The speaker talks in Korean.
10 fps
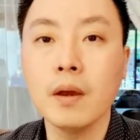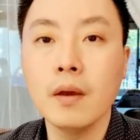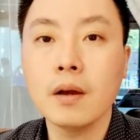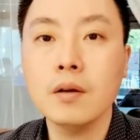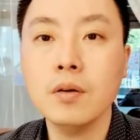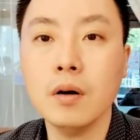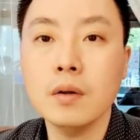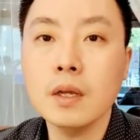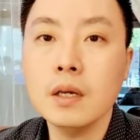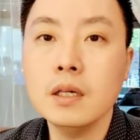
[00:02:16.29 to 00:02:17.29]
그래서
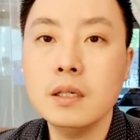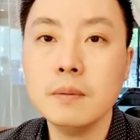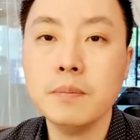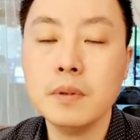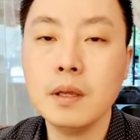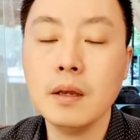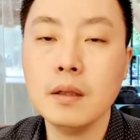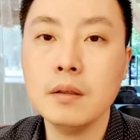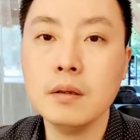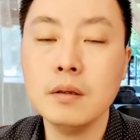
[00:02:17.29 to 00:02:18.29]

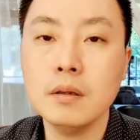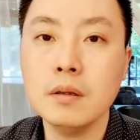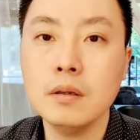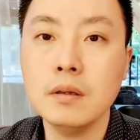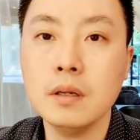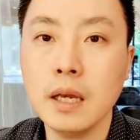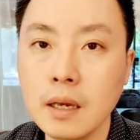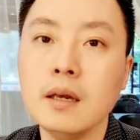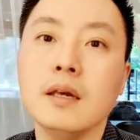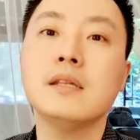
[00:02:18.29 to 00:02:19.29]
20대들이
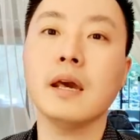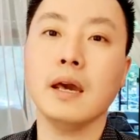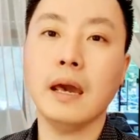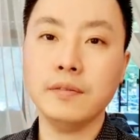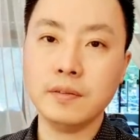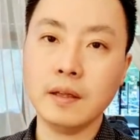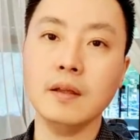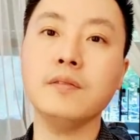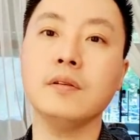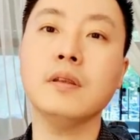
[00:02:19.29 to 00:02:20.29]
이제
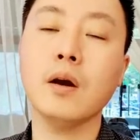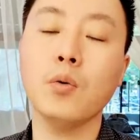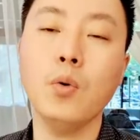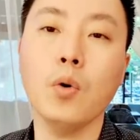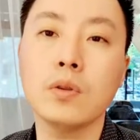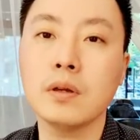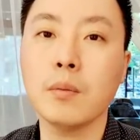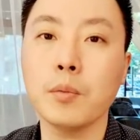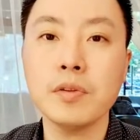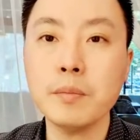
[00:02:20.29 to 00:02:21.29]
SNS를 타고
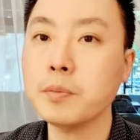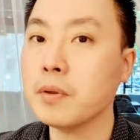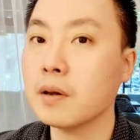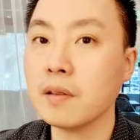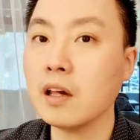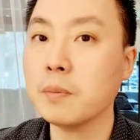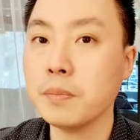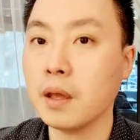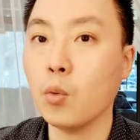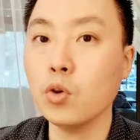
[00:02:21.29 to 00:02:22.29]
어떻게 보면 30대가
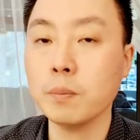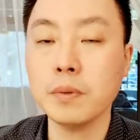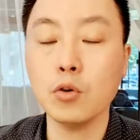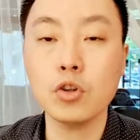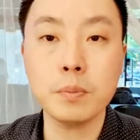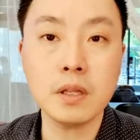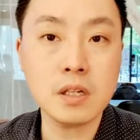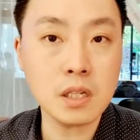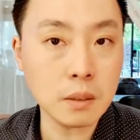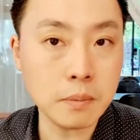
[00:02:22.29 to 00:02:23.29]
40대, 50대, 60대,
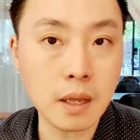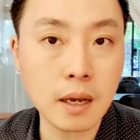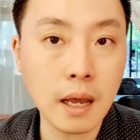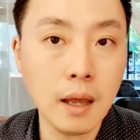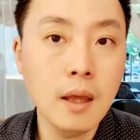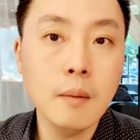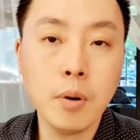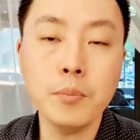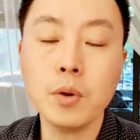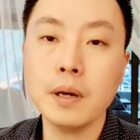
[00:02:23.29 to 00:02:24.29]
70대가
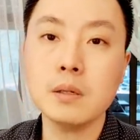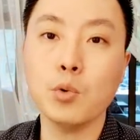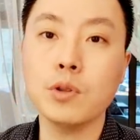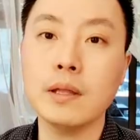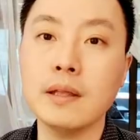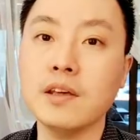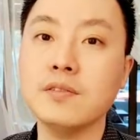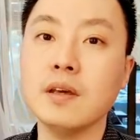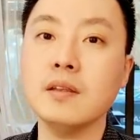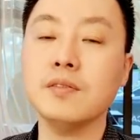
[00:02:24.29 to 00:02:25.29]
범접하지 못하는
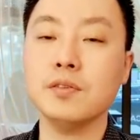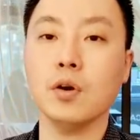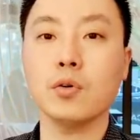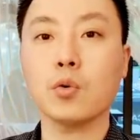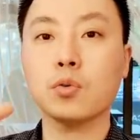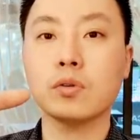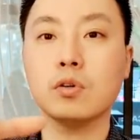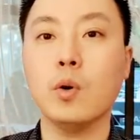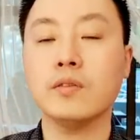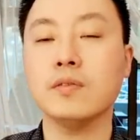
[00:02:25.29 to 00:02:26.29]
SNS 영역으로
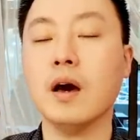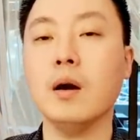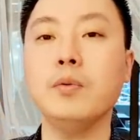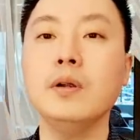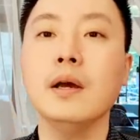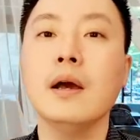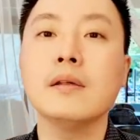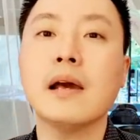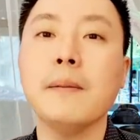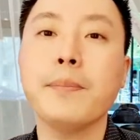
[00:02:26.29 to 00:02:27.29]
들어와서 사업을
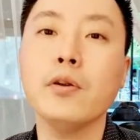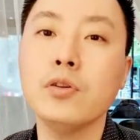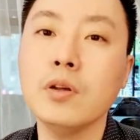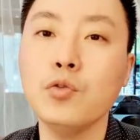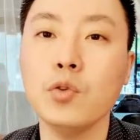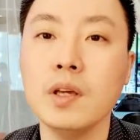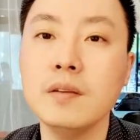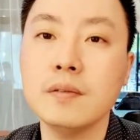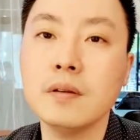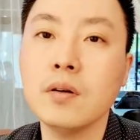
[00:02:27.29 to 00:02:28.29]
잘 펼칠 수
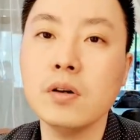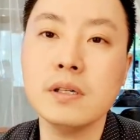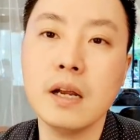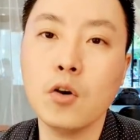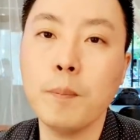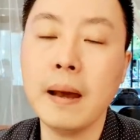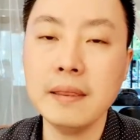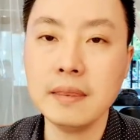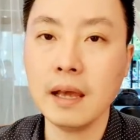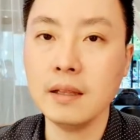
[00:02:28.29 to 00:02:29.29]
있을 것이라고
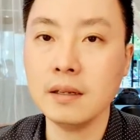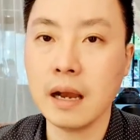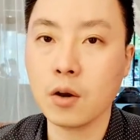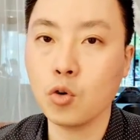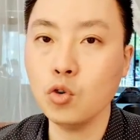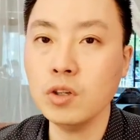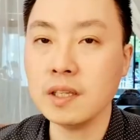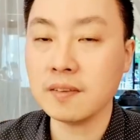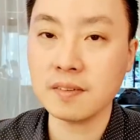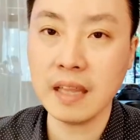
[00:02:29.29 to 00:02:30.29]
판단을 갖고는
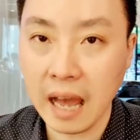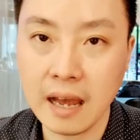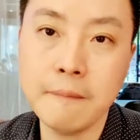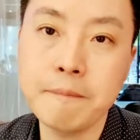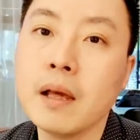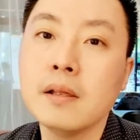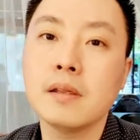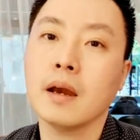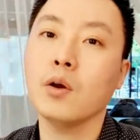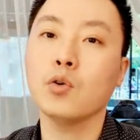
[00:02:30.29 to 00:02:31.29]
있으나
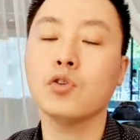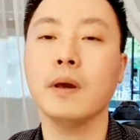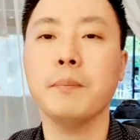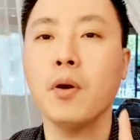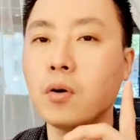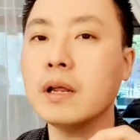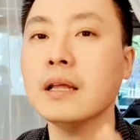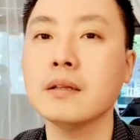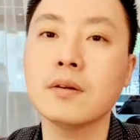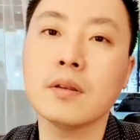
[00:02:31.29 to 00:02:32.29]
제가 요즘에 벽을
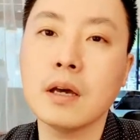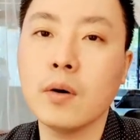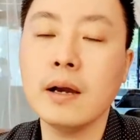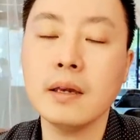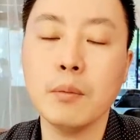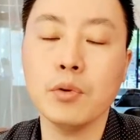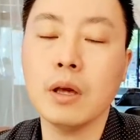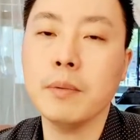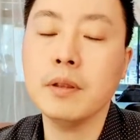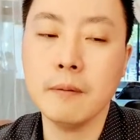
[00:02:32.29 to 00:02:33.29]
하나 느꼈다고 한 게
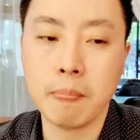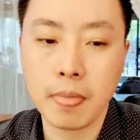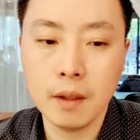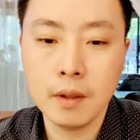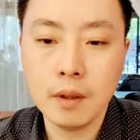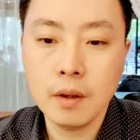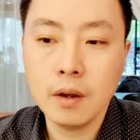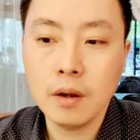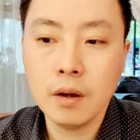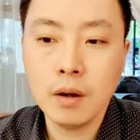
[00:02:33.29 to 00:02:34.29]
뭐냐면은
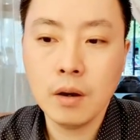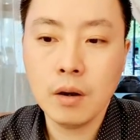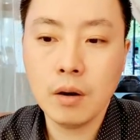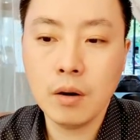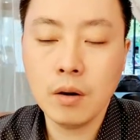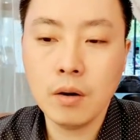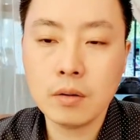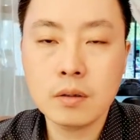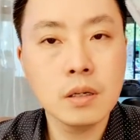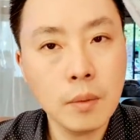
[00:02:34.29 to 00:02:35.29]

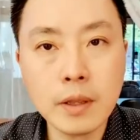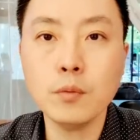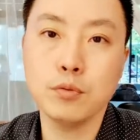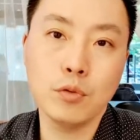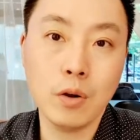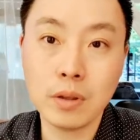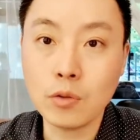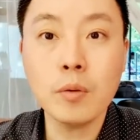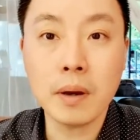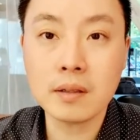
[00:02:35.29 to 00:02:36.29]
어 그럼에도 불구하고
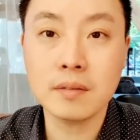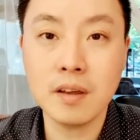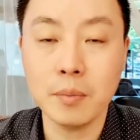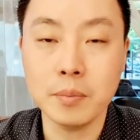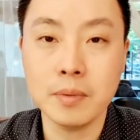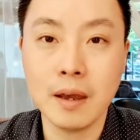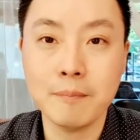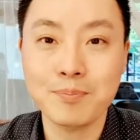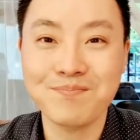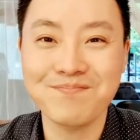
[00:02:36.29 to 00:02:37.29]
네트워크 마케팅 사업입니다.
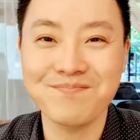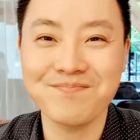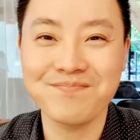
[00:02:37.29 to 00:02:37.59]
음.